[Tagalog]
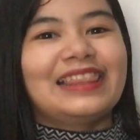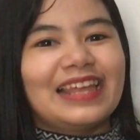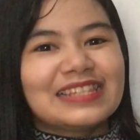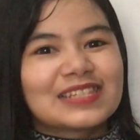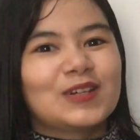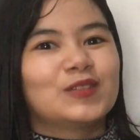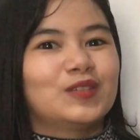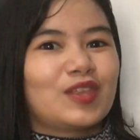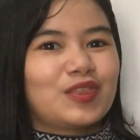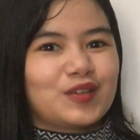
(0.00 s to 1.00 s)
Let's go
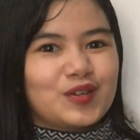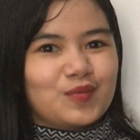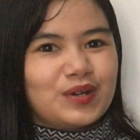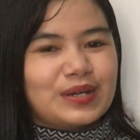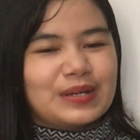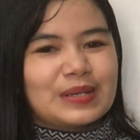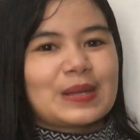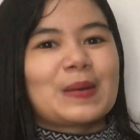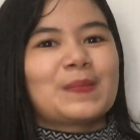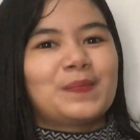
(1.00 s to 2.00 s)
to the third word,
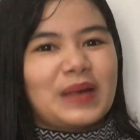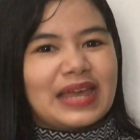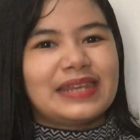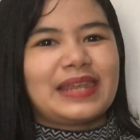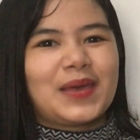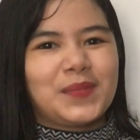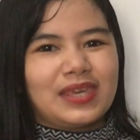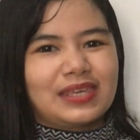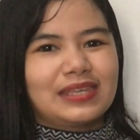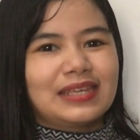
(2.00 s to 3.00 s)

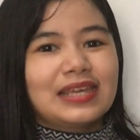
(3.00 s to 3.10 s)
pandemic.